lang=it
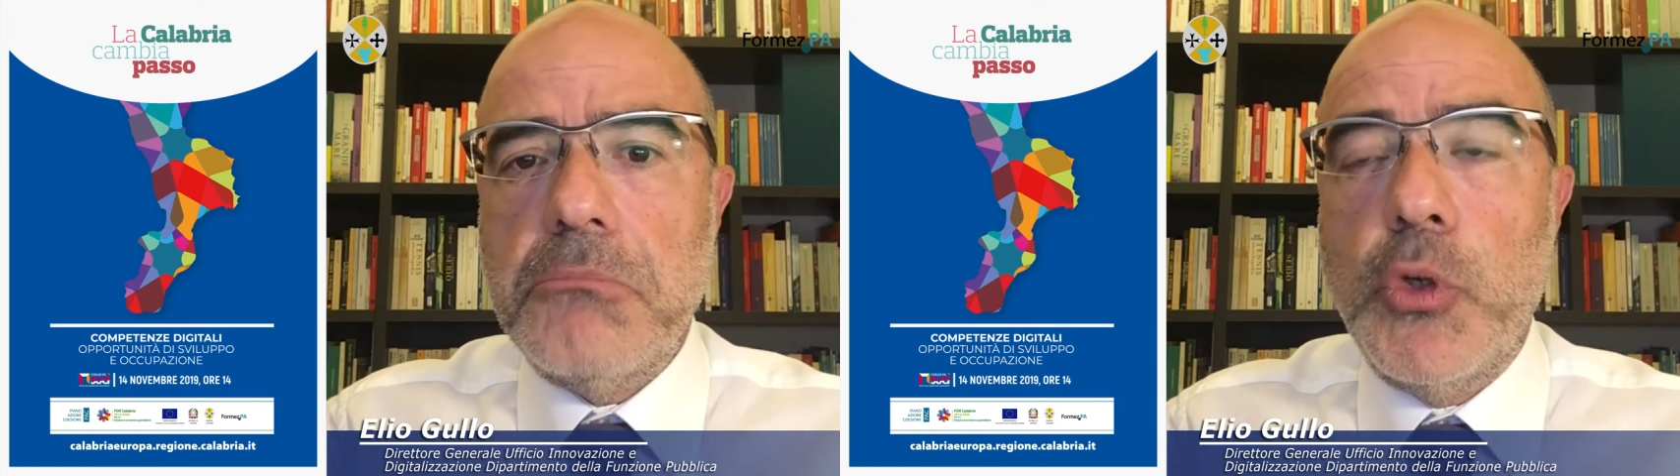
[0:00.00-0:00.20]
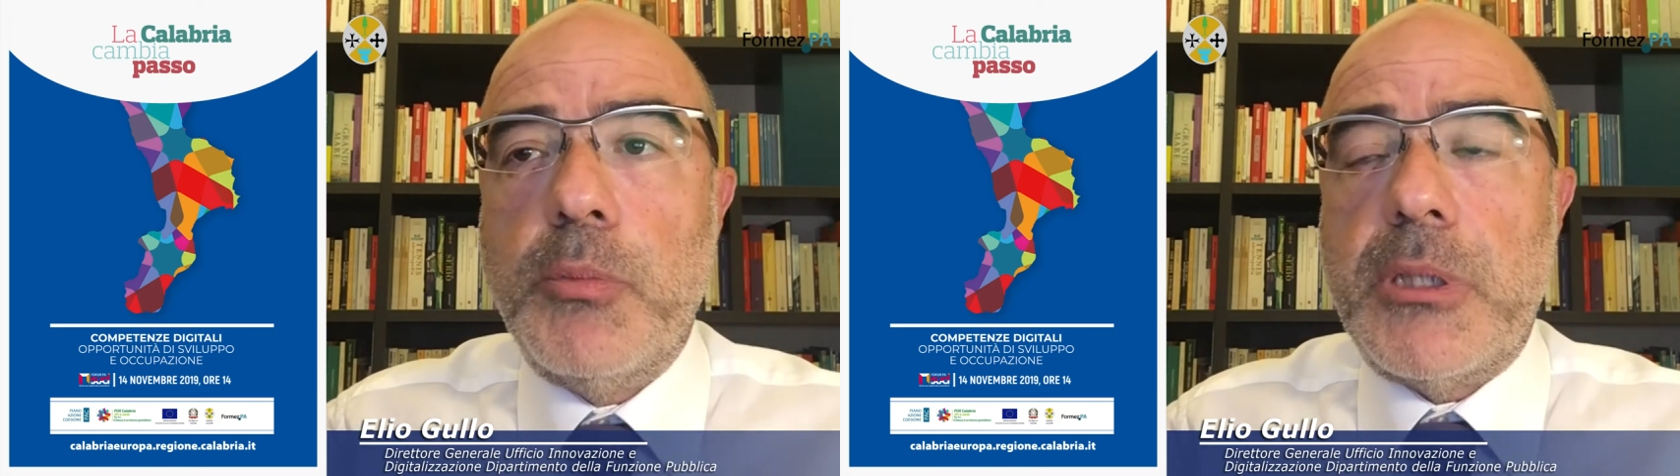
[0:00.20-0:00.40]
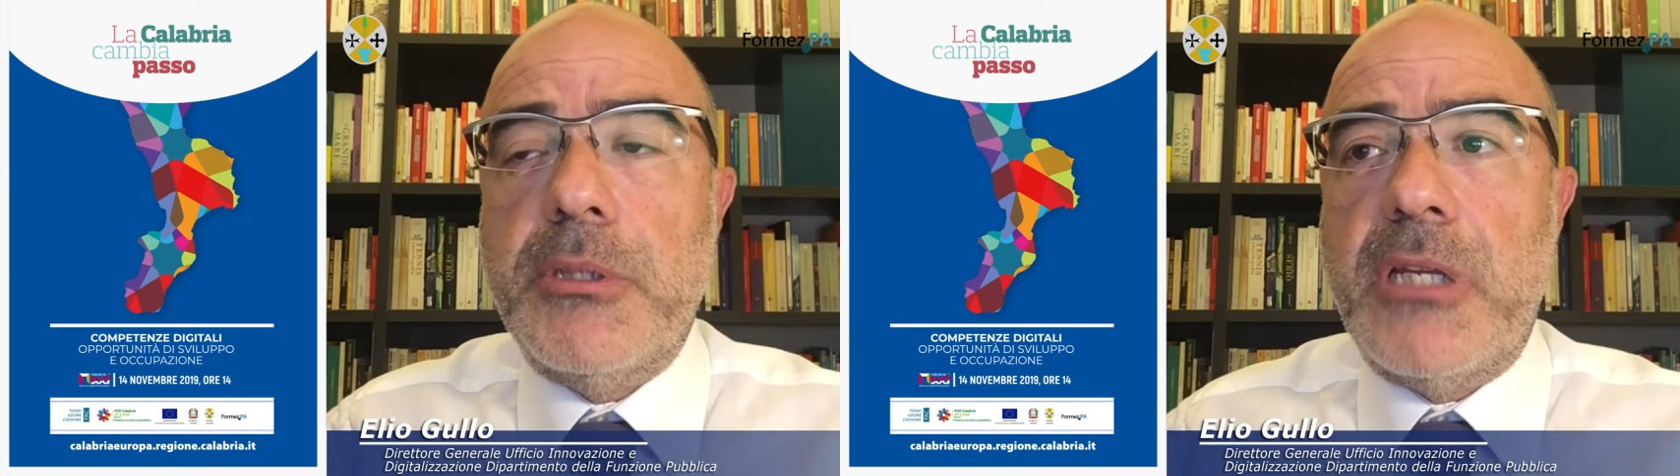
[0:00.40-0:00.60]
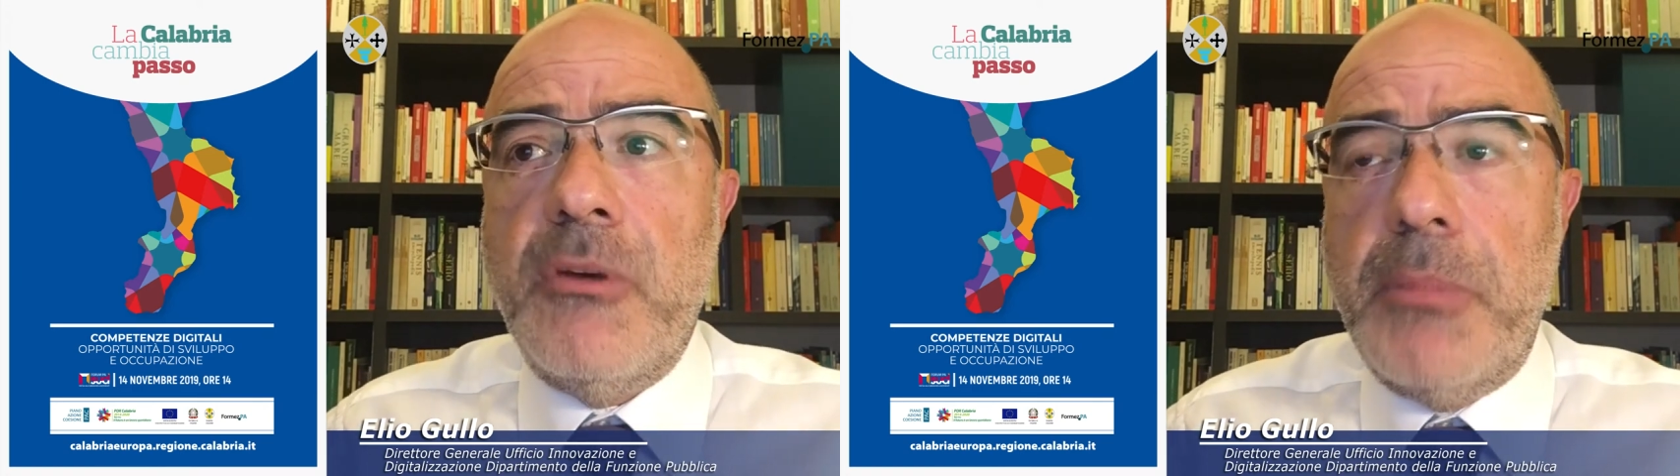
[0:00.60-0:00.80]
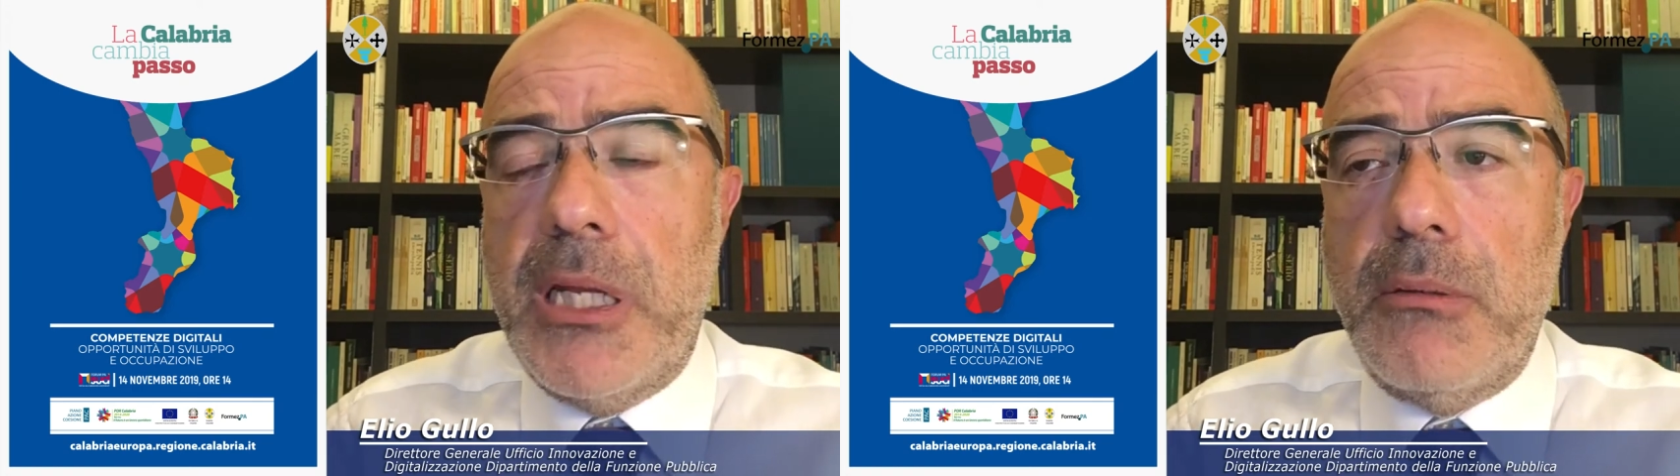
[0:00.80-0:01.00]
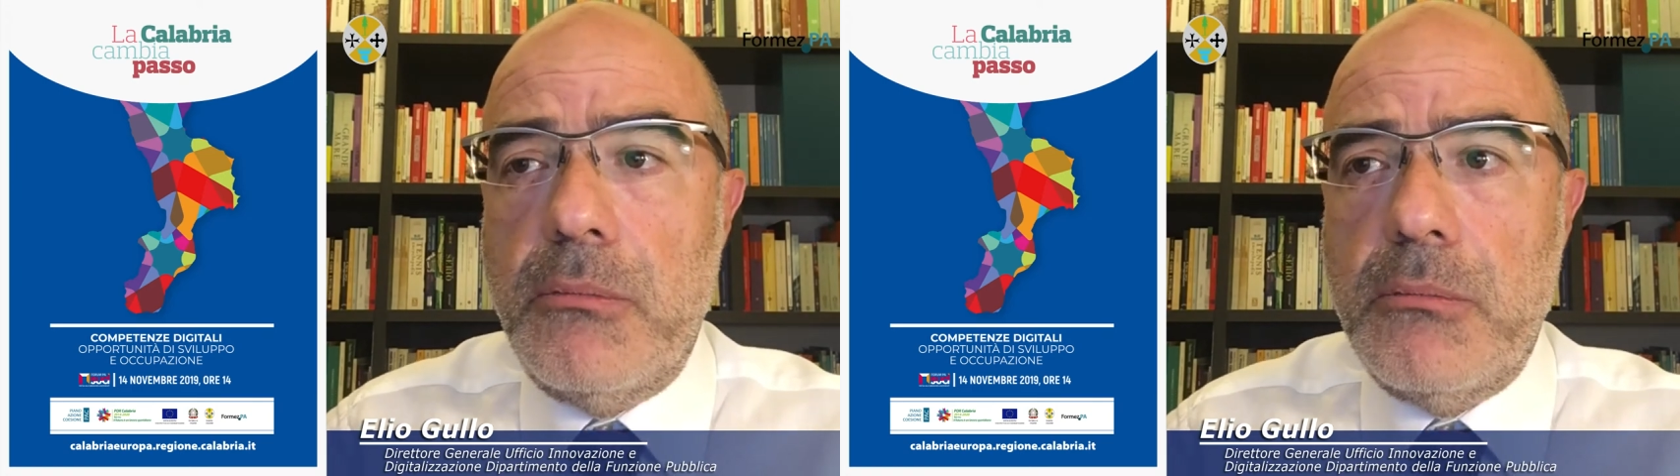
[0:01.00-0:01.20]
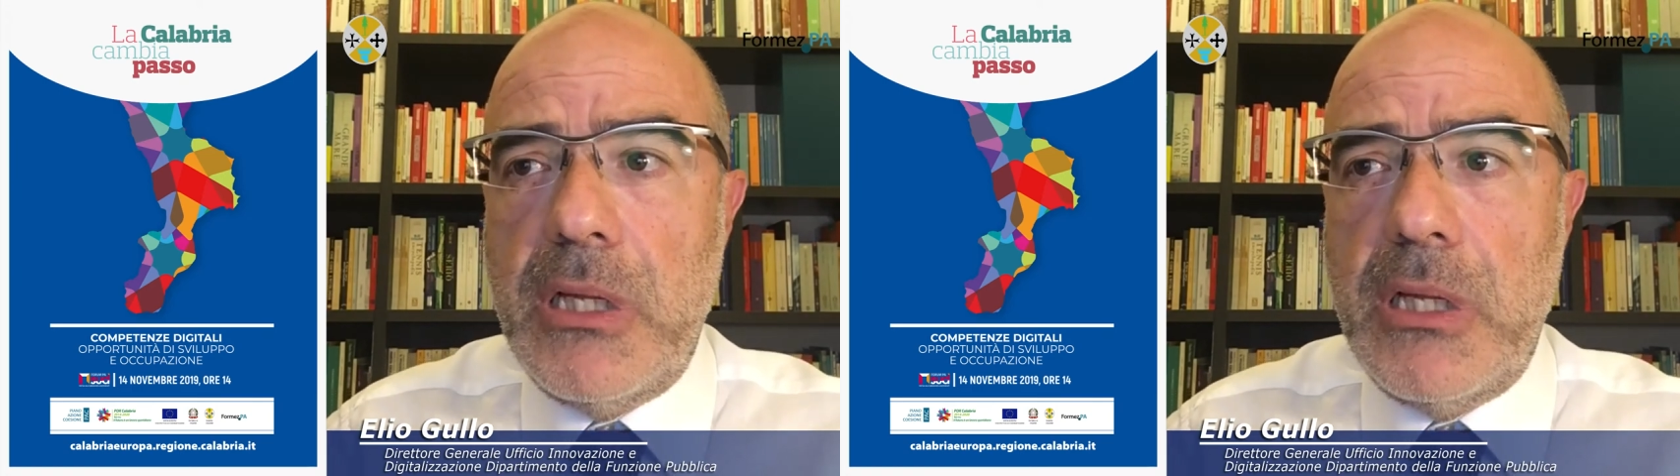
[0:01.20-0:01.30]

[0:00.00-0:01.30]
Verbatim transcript: uno potrebbe dire, va bene, mm,